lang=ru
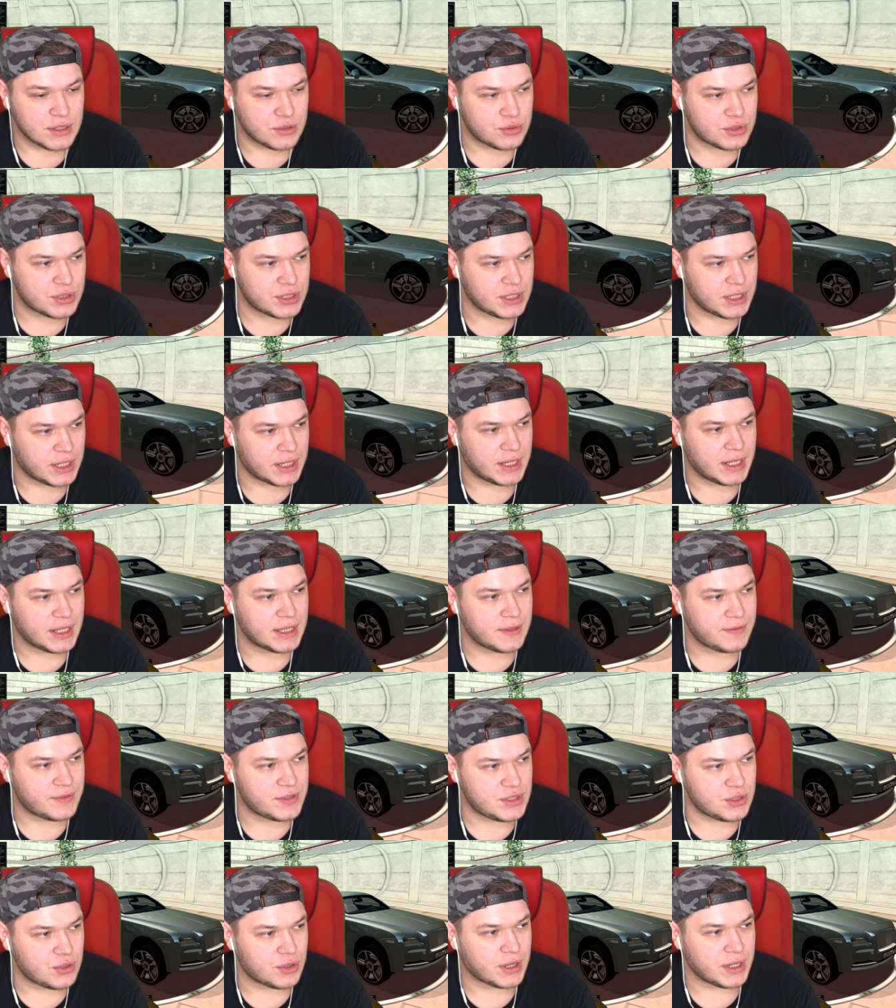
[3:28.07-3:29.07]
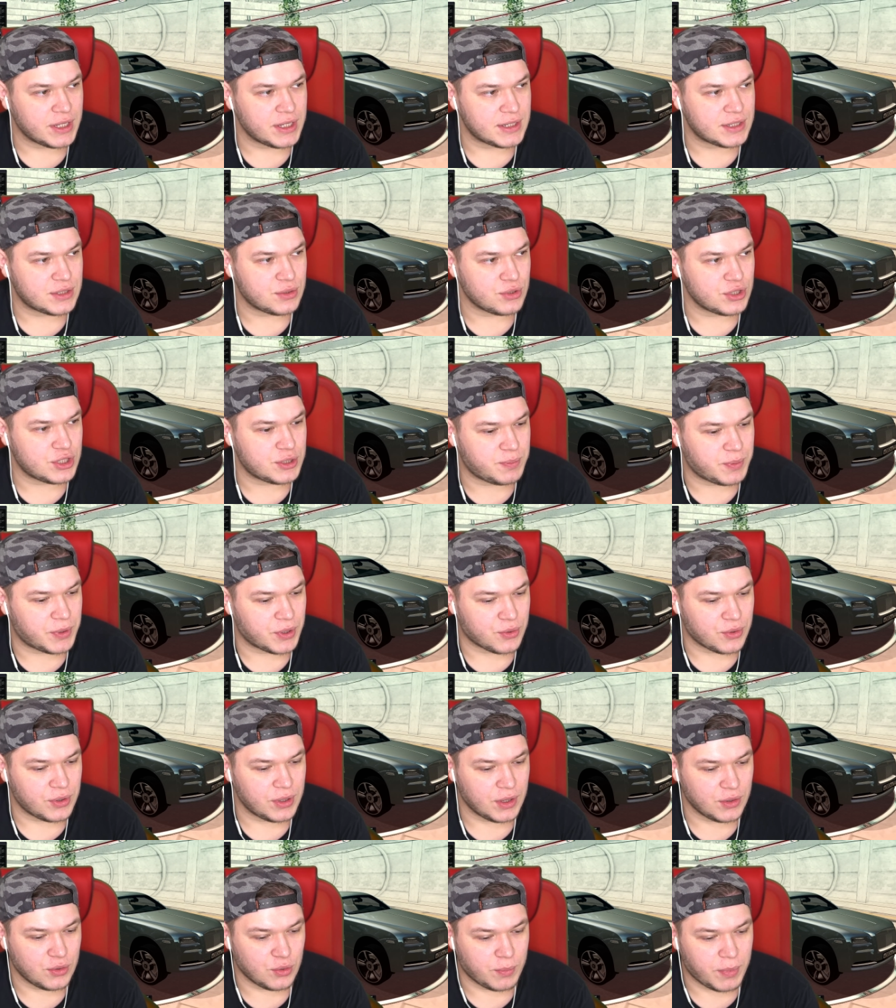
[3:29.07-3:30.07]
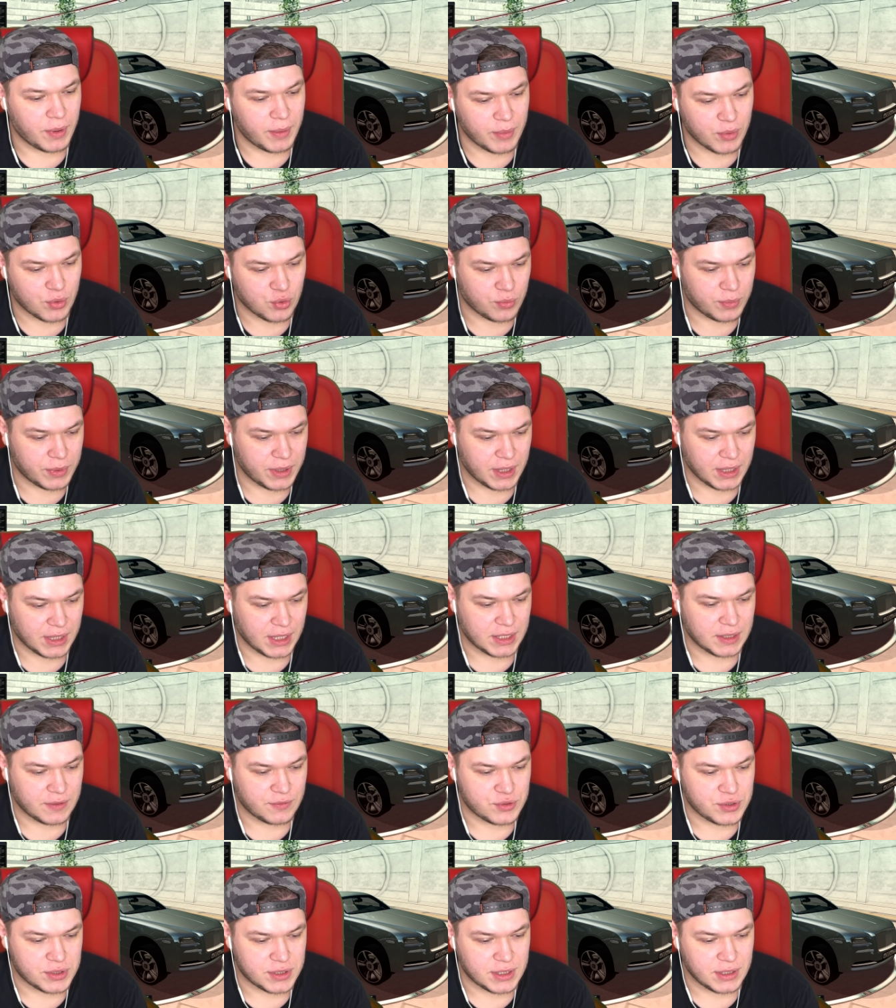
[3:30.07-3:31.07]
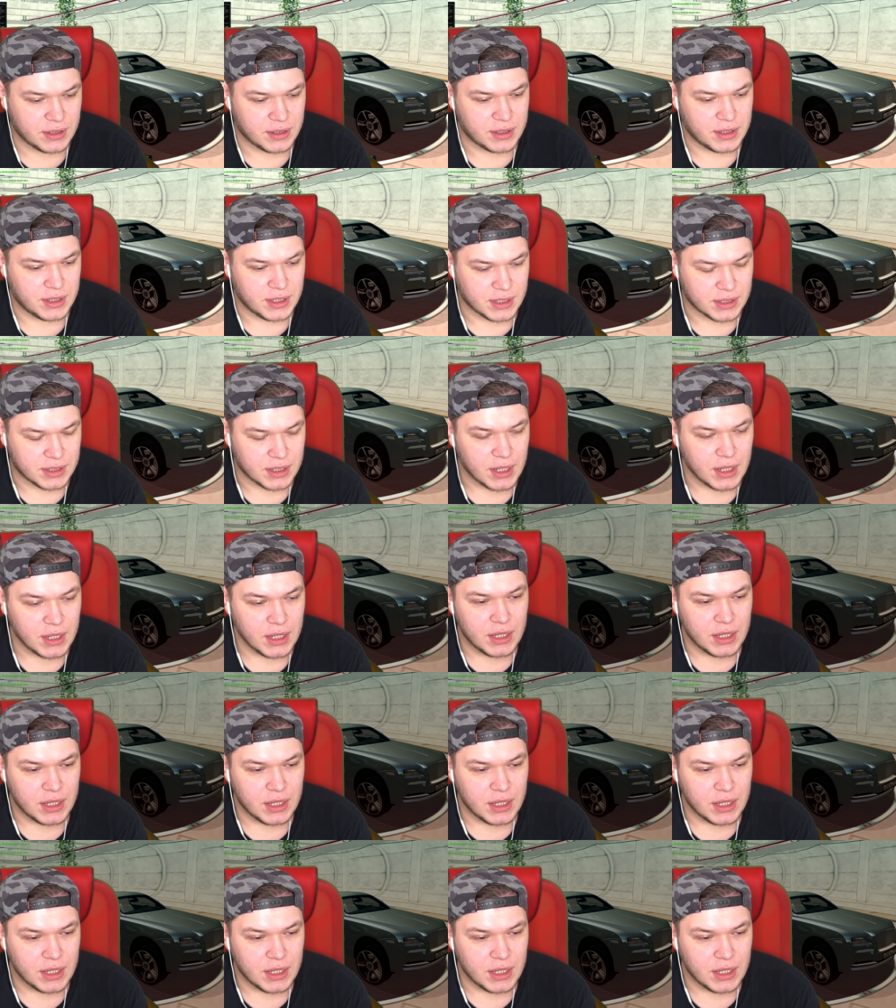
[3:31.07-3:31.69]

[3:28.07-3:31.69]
Слушайте, это все, конечно, очень прикольно, но бабок у меня на это все дело нет.